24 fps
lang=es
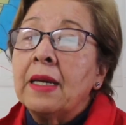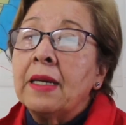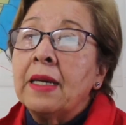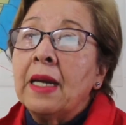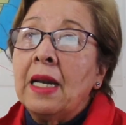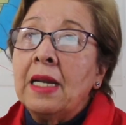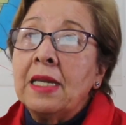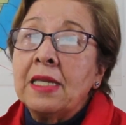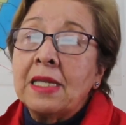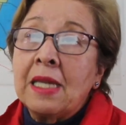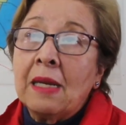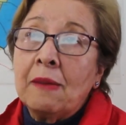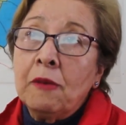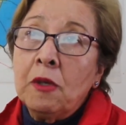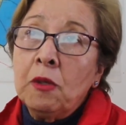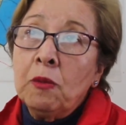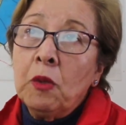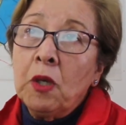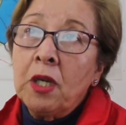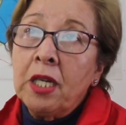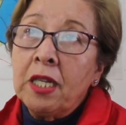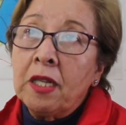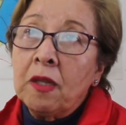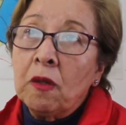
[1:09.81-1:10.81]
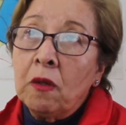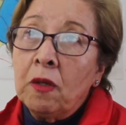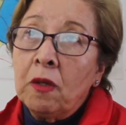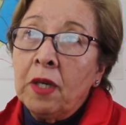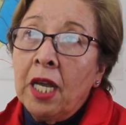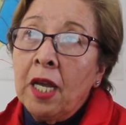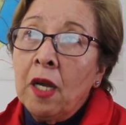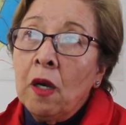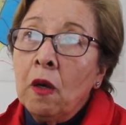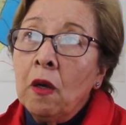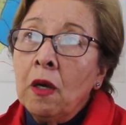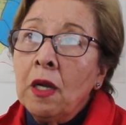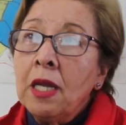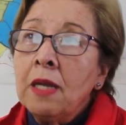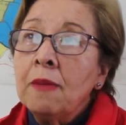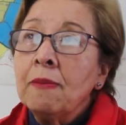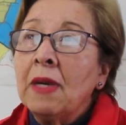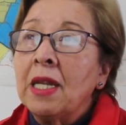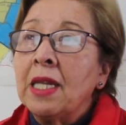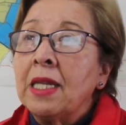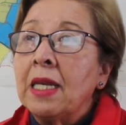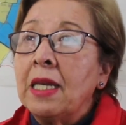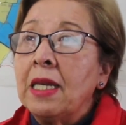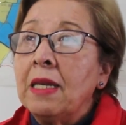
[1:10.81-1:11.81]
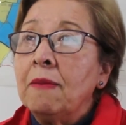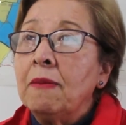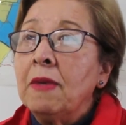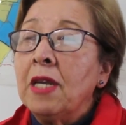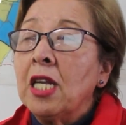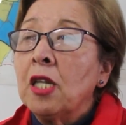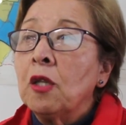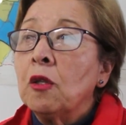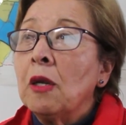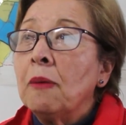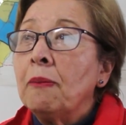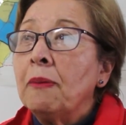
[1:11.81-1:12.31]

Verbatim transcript: Realizamos monitoreo y mantenimiento